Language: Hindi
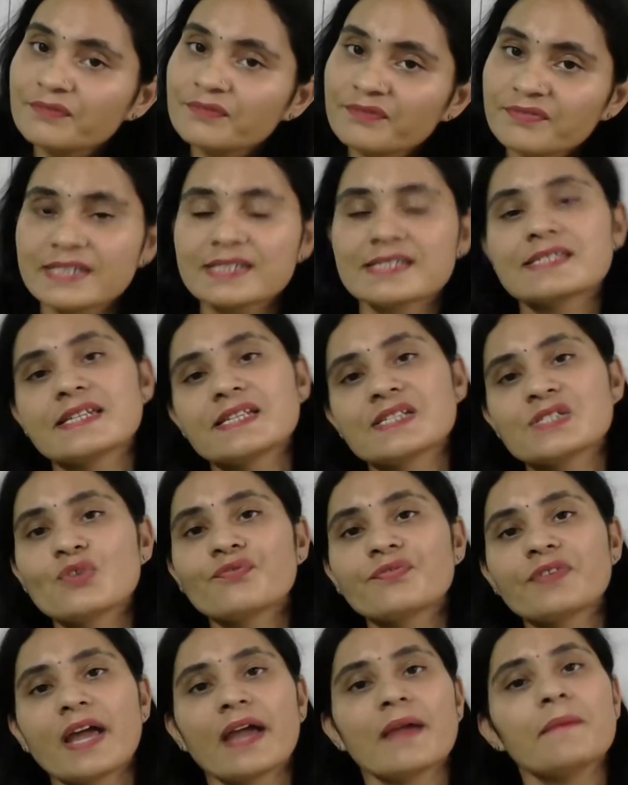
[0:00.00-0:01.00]
वेस्टेज ऑफ
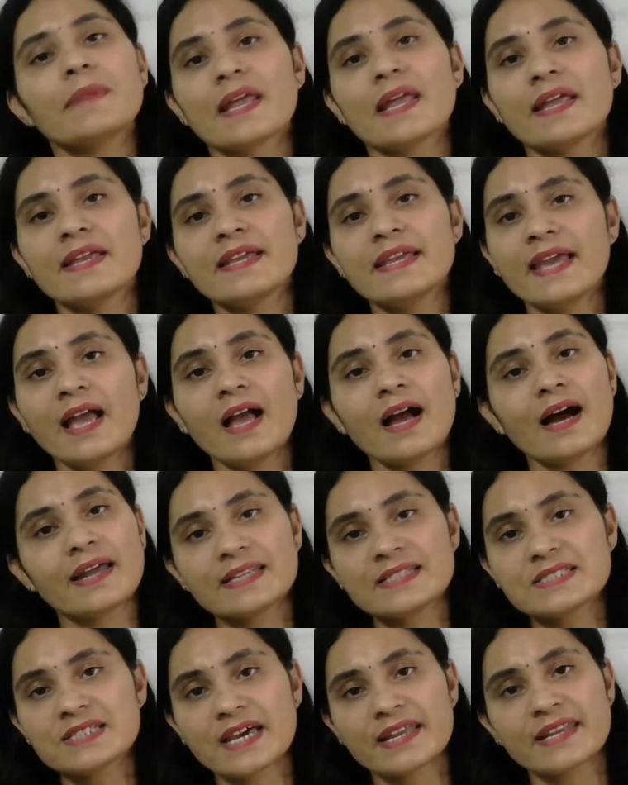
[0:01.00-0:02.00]
टाइम नहीं है आने
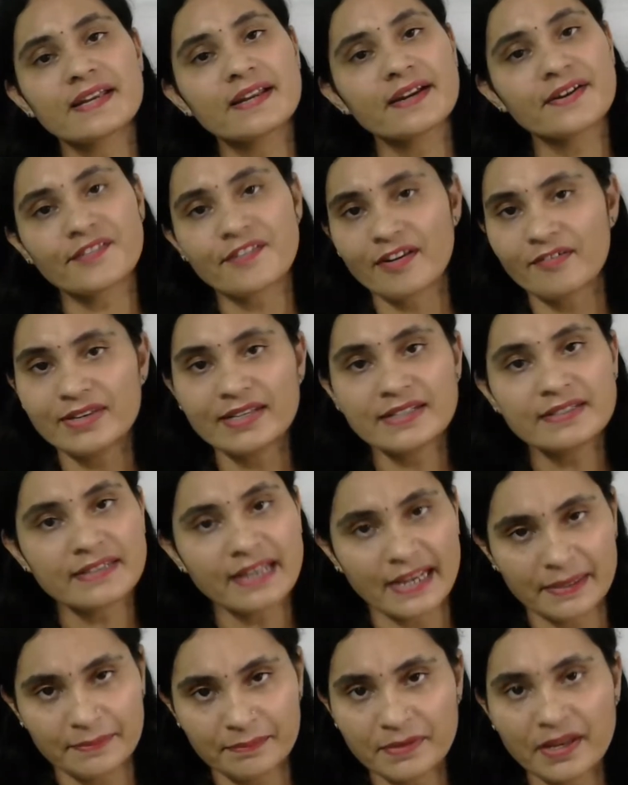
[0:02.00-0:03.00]
जाने का ट्रैवलिंग
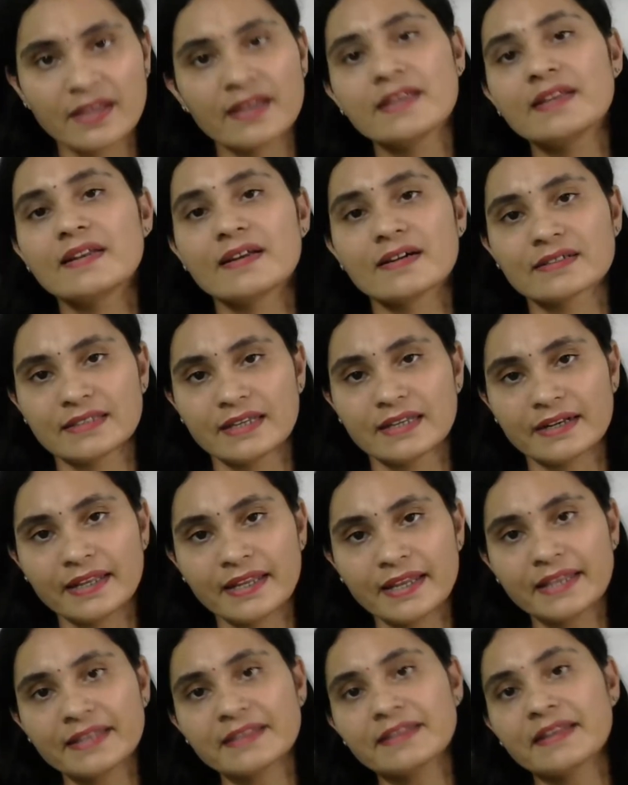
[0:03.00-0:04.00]
टाइम नहीं लगता
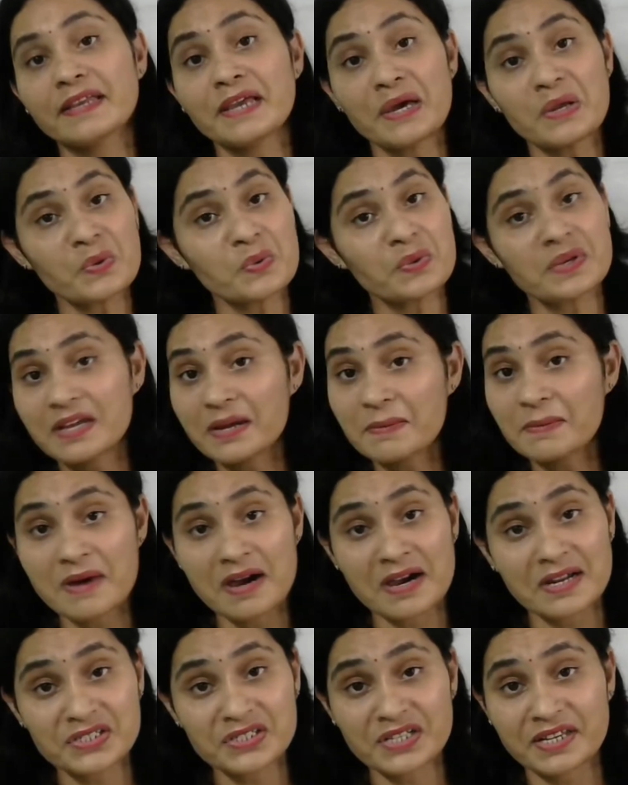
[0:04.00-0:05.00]
ठीक है तैयार होने का
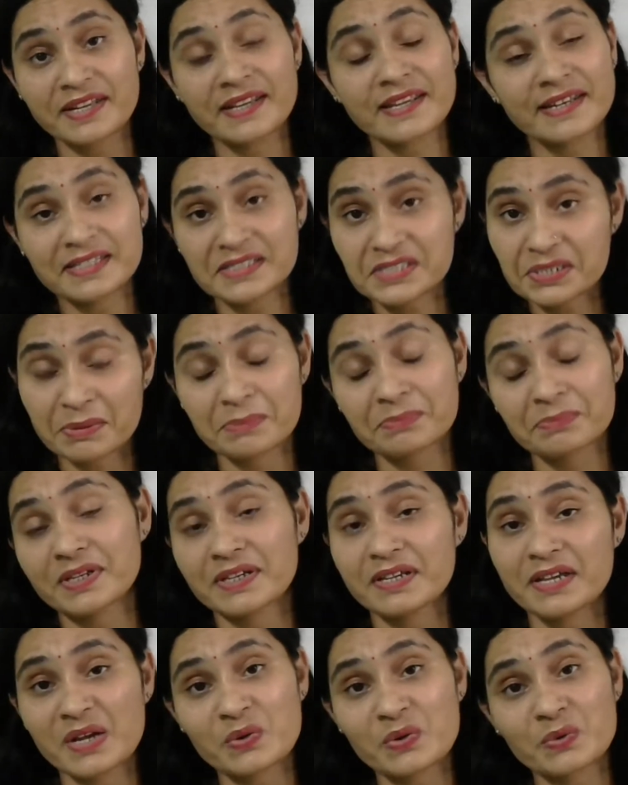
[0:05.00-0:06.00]
बाहर जाने के लिए जब हम
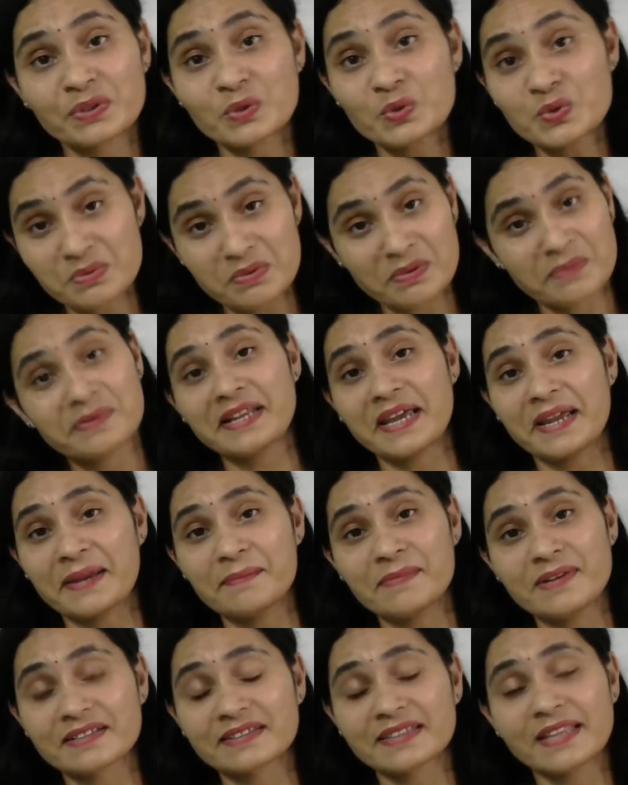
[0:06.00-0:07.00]
तैयार होते हैं उसमें भी टाइम
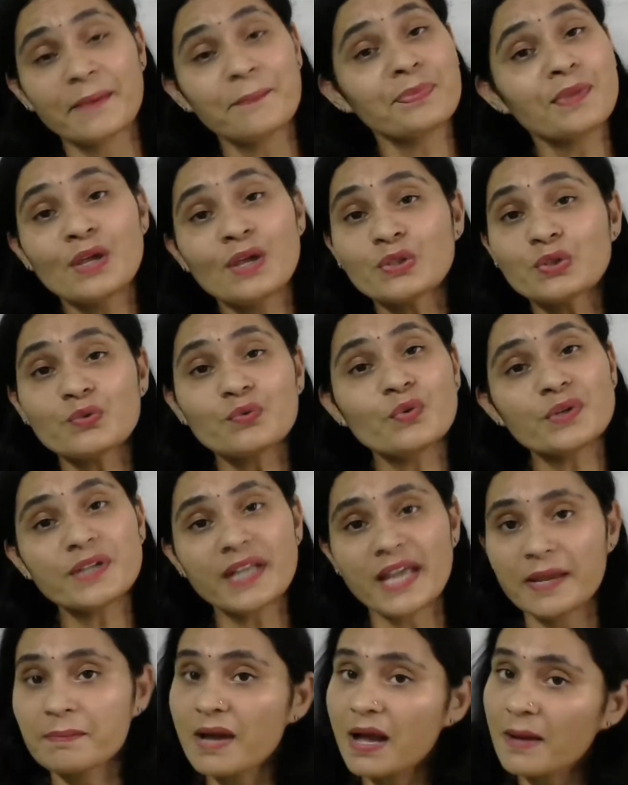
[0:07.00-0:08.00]
लगता है तो वो
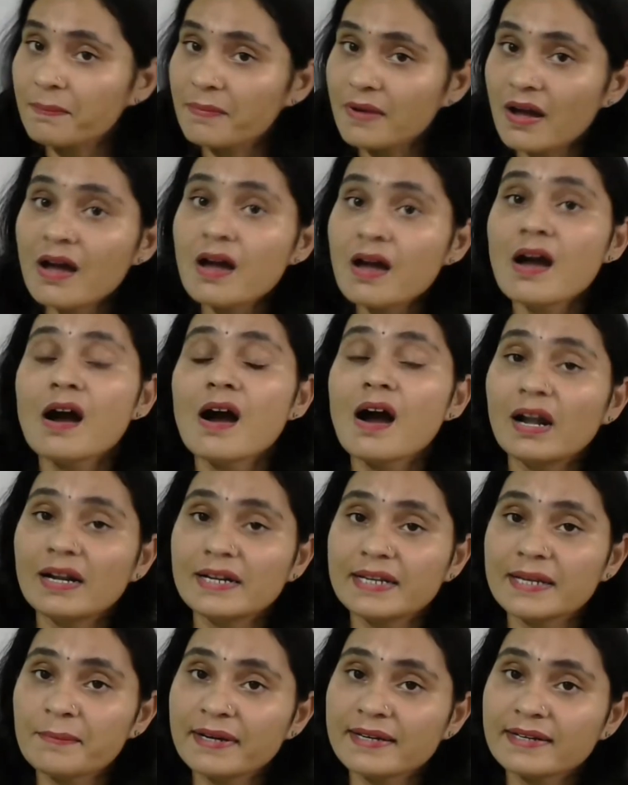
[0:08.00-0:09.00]
टाइम आपका
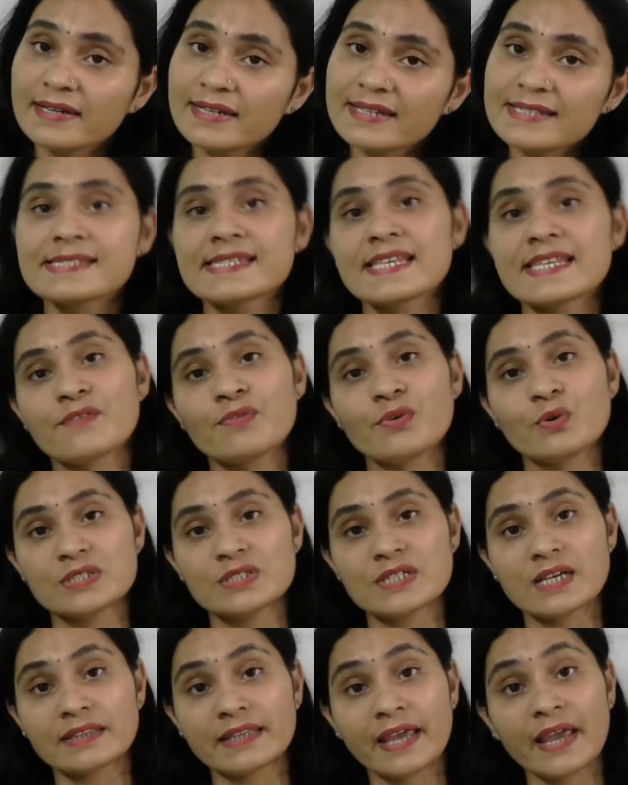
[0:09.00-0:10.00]
अल्टीमेटली सेव हो
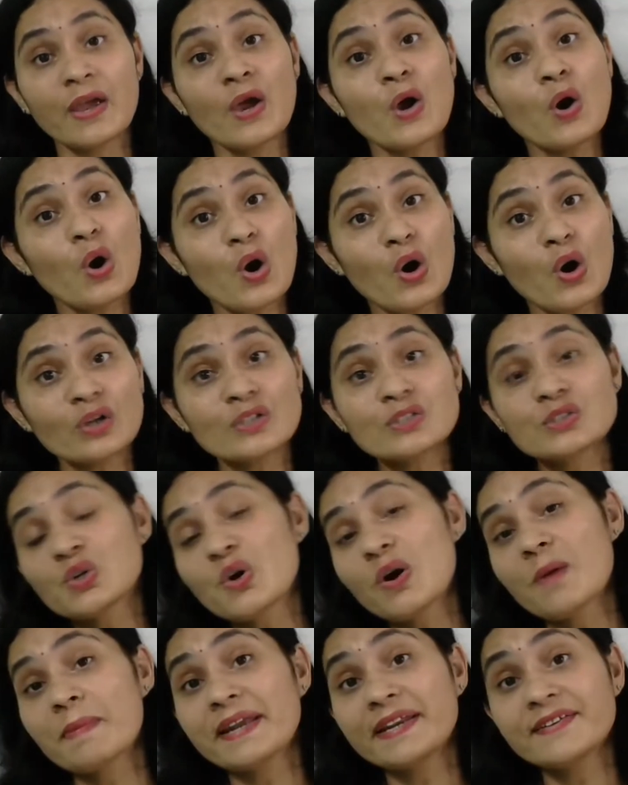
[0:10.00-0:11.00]
जाता है और जो
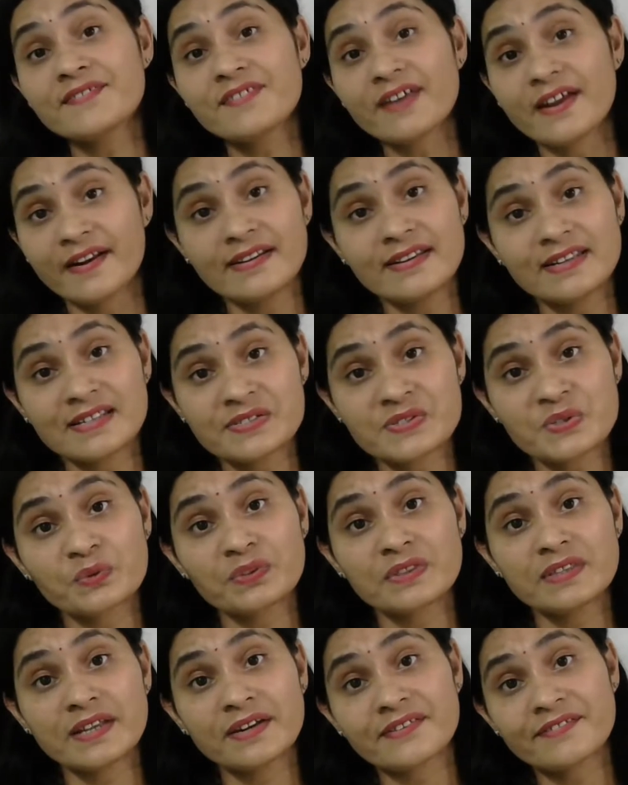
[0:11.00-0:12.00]
हमारी टायर्डनेस
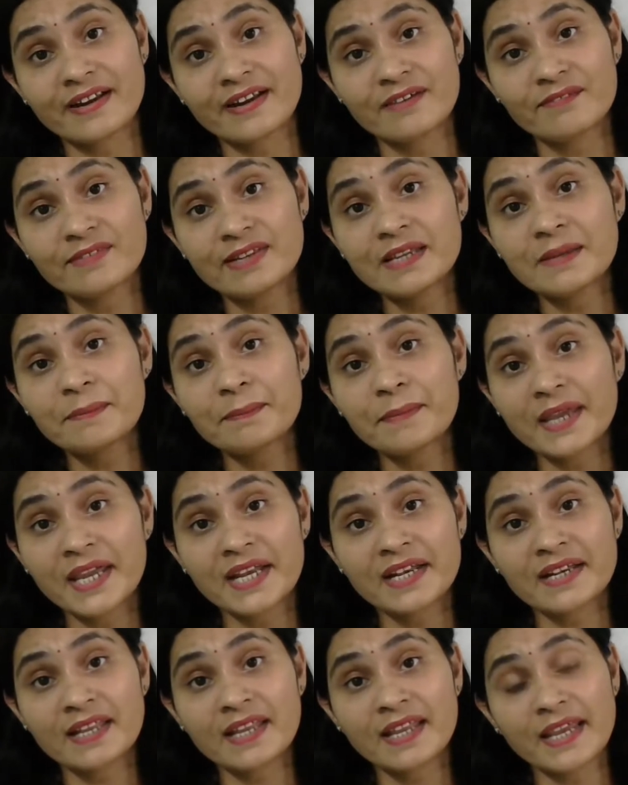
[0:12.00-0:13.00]
होती है ट्रैवलिंग में
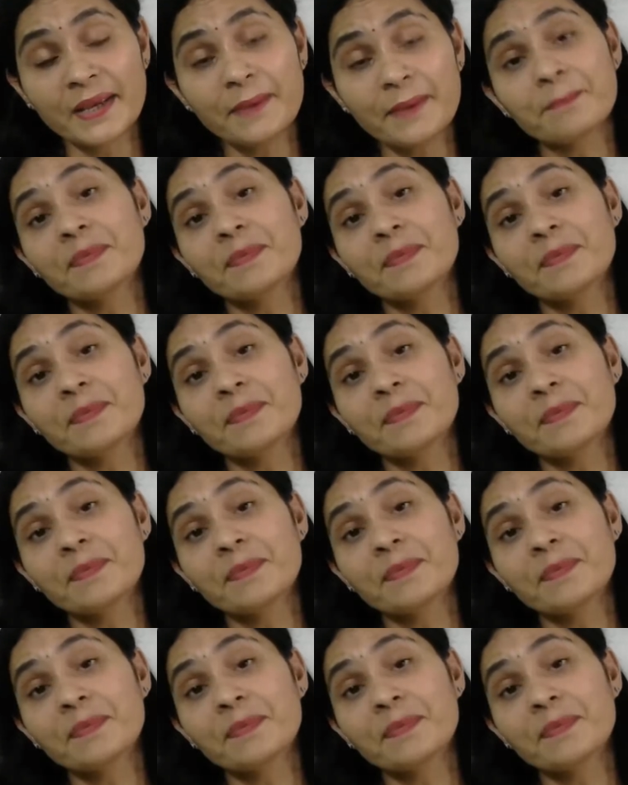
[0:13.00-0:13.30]
ठीक है